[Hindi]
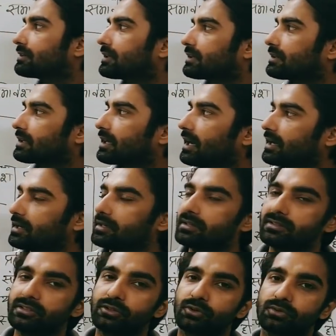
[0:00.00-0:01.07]
दत्त कार्य
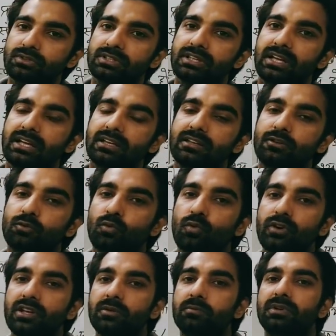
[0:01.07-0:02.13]
नीति होती है कि
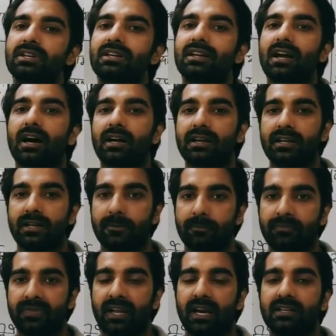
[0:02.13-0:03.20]
कोई भी कार्य
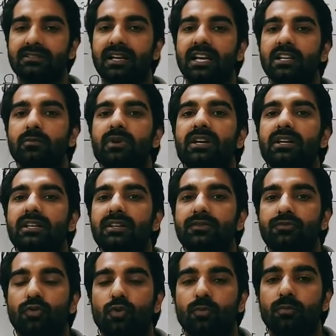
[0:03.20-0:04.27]
असाइनमेंट की
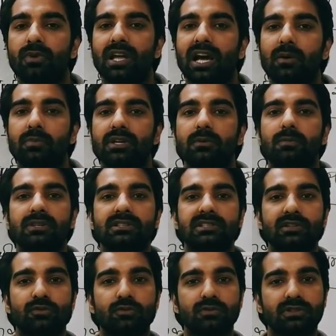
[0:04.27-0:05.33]
फॉर्म में आपने
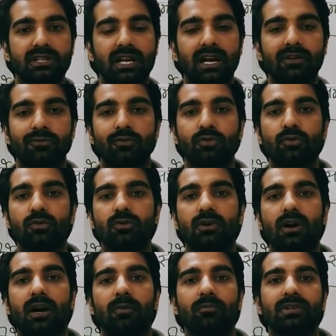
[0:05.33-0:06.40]
बच्चे को दिया वो
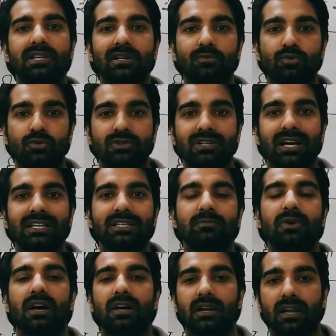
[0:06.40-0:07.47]
आ, मतलब खुद का
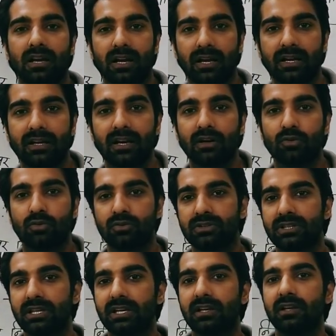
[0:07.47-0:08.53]
दिमाग लगाएगा खुद
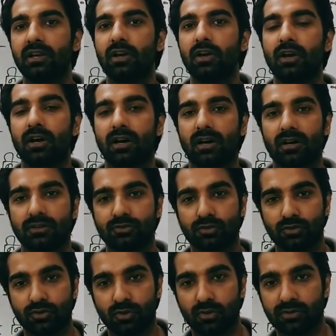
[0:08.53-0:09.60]
के आ, जो
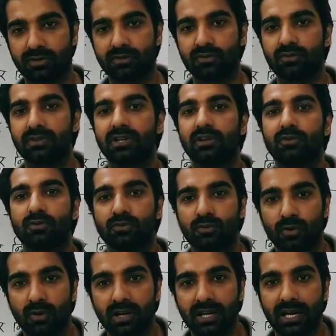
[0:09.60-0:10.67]
सोर्सेज होते हैं
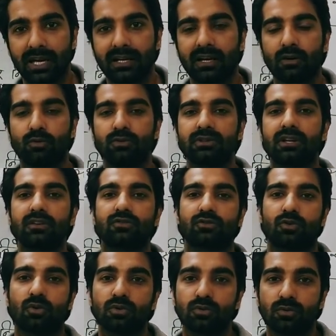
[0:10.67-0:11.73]
उनको लगाएगा खुद के
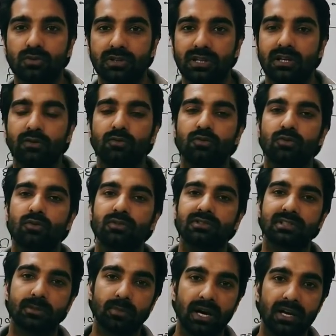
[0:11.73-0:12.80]
स्रोत होते हैं उनको
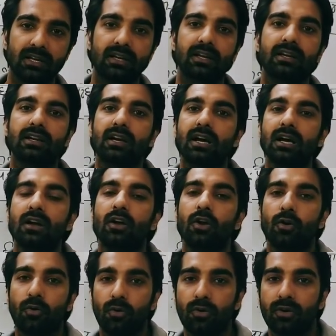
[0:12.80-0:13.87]
इस्तेमाल करेगा
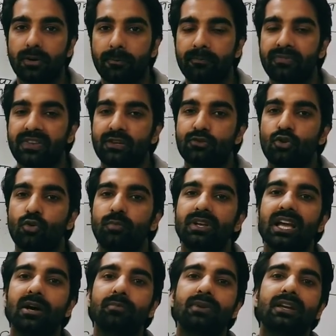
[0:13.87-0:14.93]
और जो भी
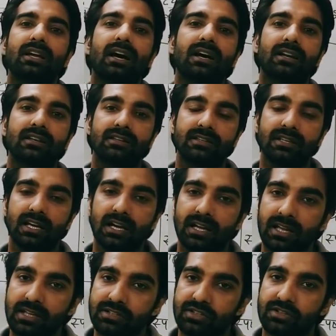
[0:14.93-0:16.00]
आपने कार्य दिया
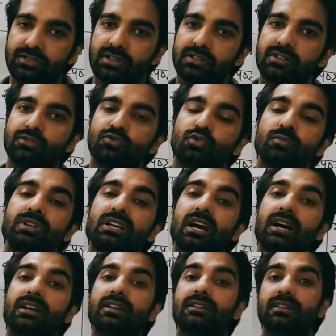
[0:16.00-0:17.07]
है एक शिक्षक ने जो भी
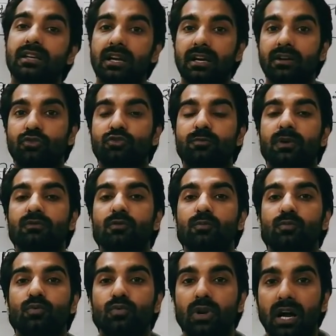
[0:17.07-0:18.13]
कार्य दिया है उस पर वो
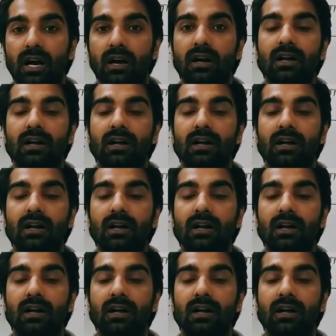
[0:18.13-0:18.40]
पूरा